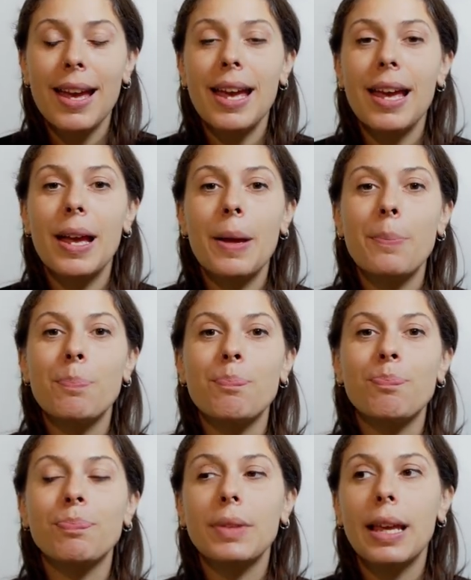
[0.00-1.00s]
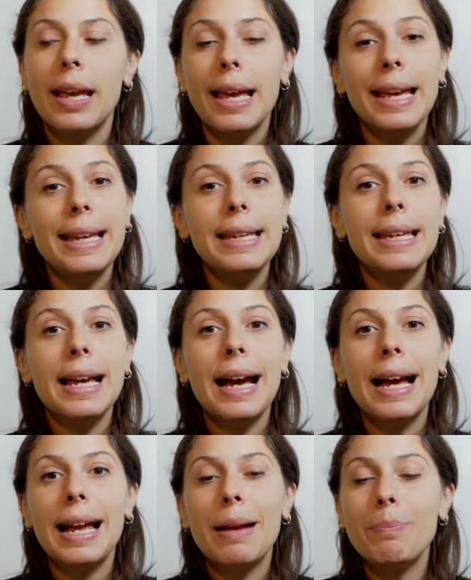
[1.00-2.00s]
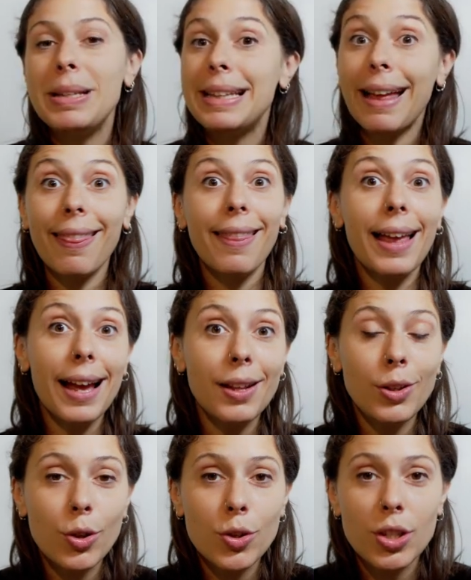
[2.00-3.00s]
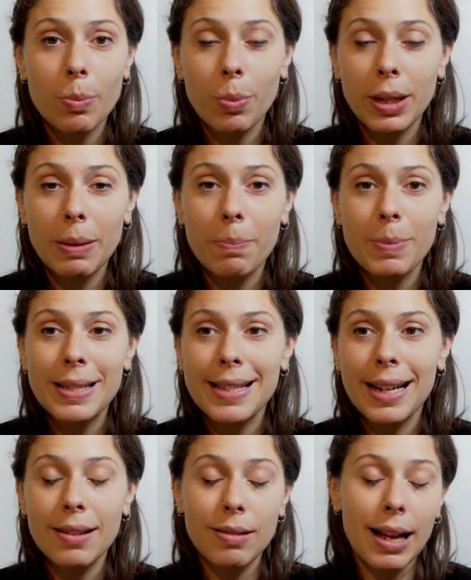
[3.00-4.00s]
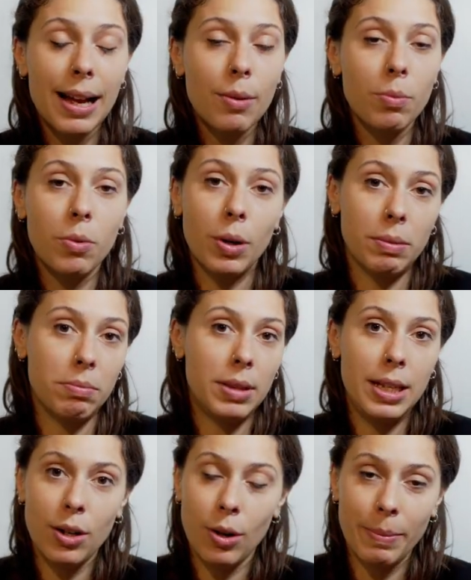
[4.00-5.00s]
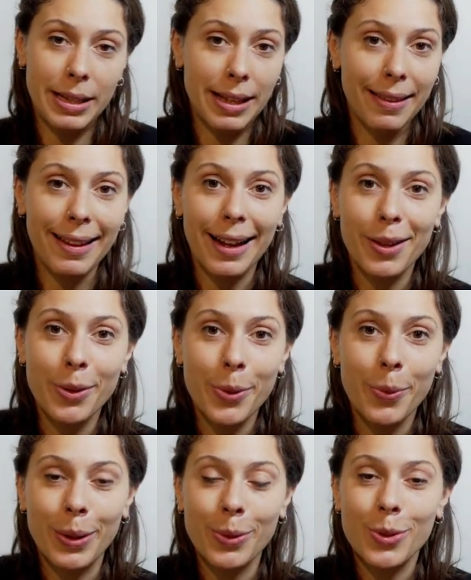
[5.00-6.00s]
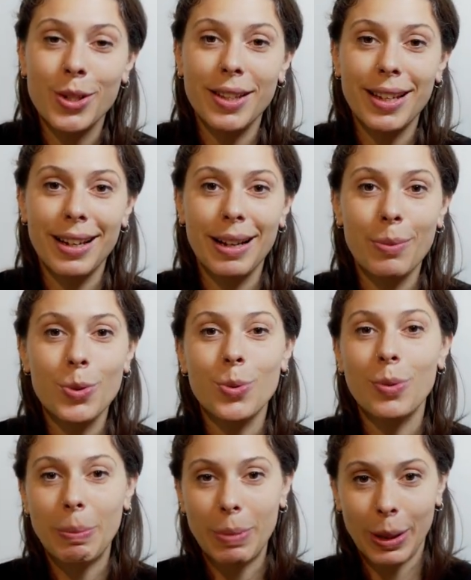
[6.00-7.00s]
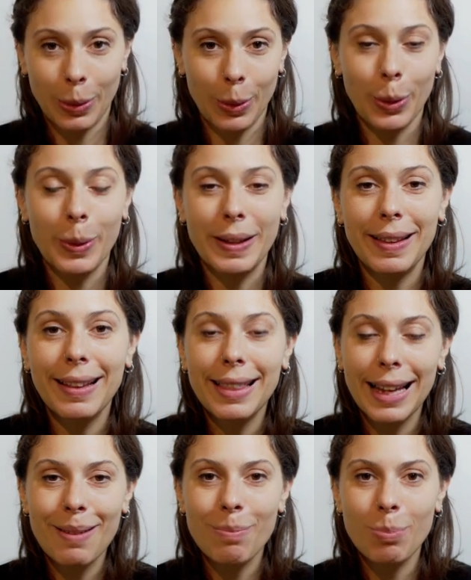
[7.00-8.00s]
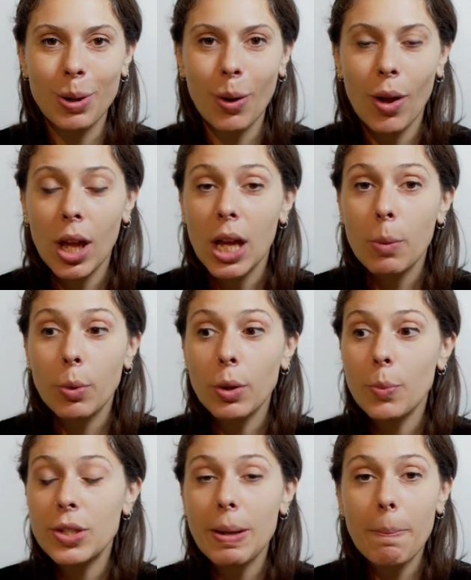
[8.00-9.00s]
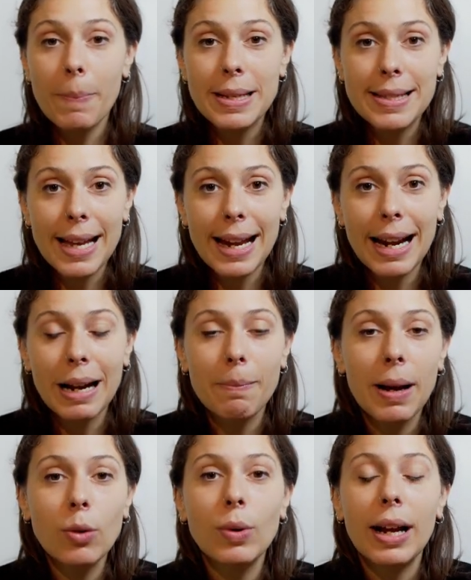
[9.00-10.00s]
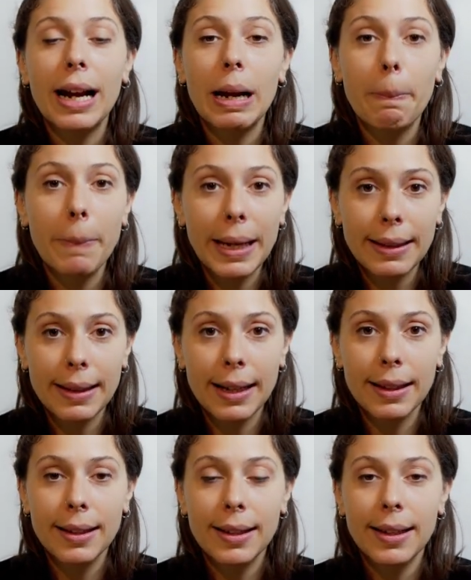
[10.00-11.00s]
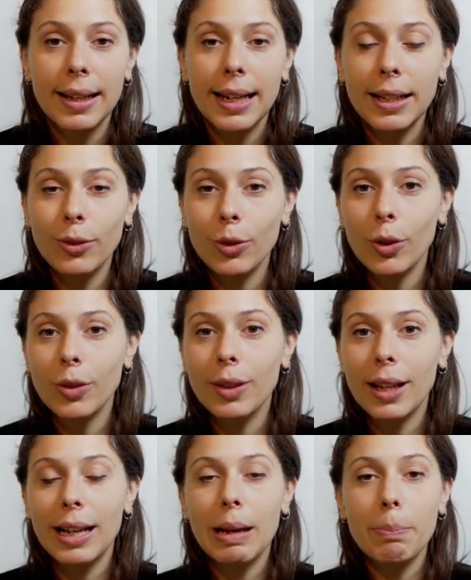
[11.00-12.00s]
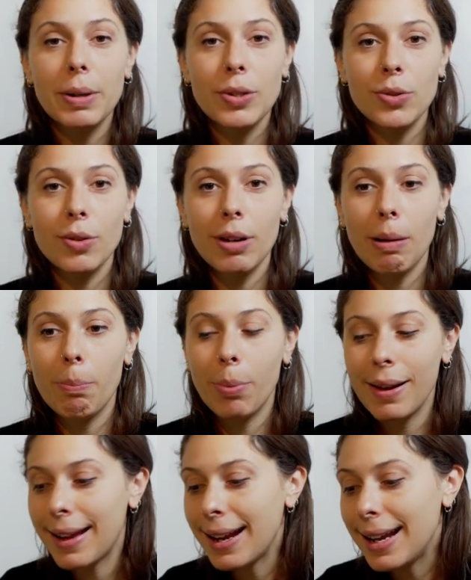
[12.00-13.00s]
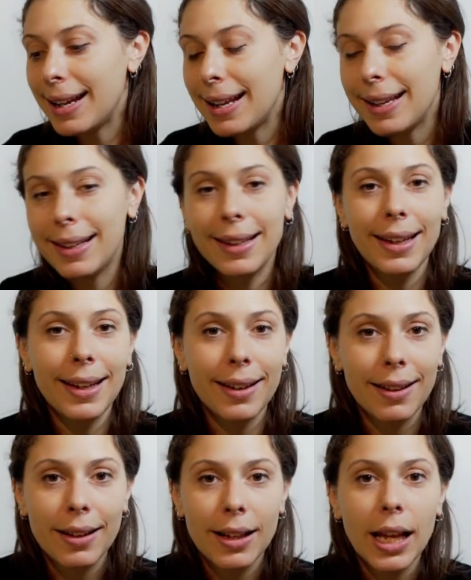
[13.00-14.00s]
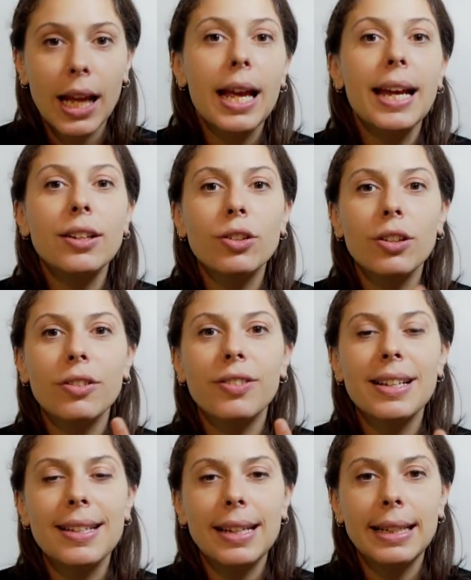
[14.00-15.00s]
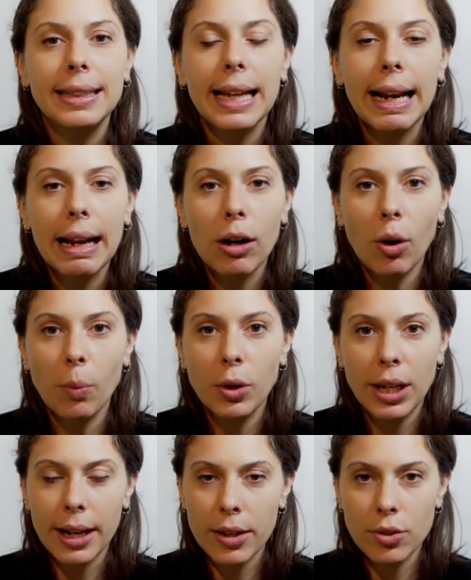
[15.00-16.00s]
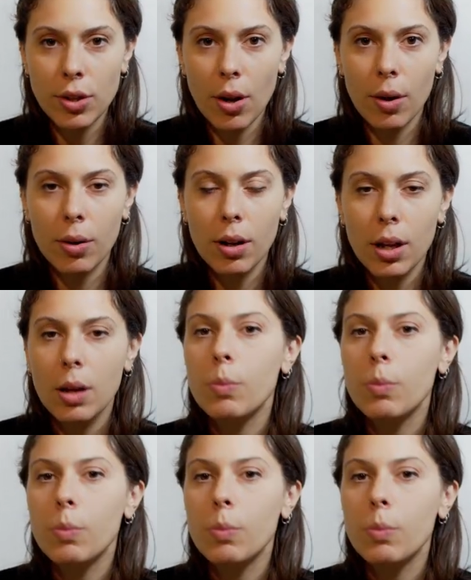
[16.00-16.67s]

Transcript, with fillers: Em, y a mitad de año se puede empezar, digo a mitad de año, cuando ya tengamos un repertorio bastante amplio, podemos empezar a armar una carpeta en donde la persona pueda elegir esto de facilitar la comunicación.